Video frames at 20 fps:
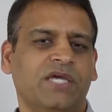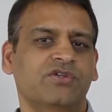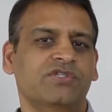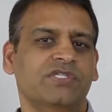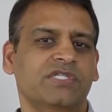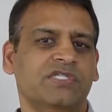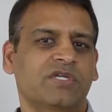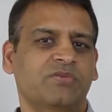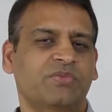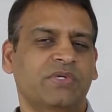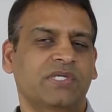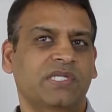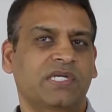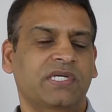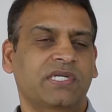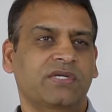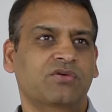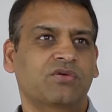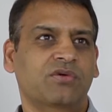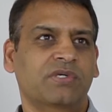యూజ్ చేసినప్పుడు
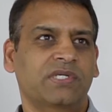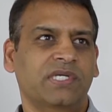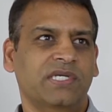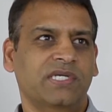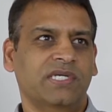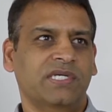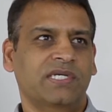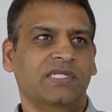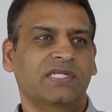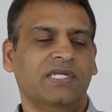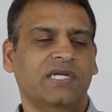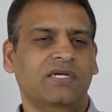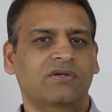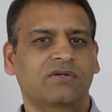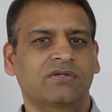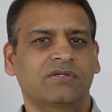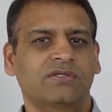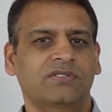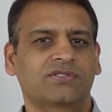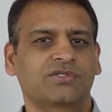ఏంటంటే ఇంకొకటి ఏంటంటే
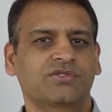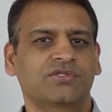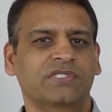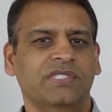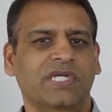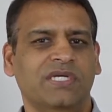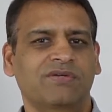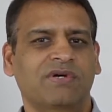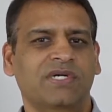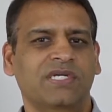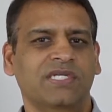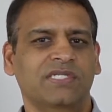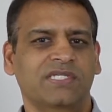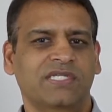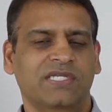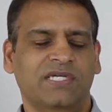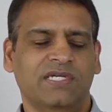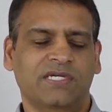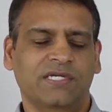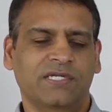దాంట్లో చూసిన అడ్వాంటేజ్
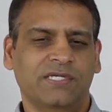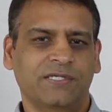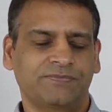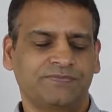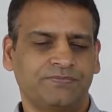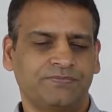ఏంటంటే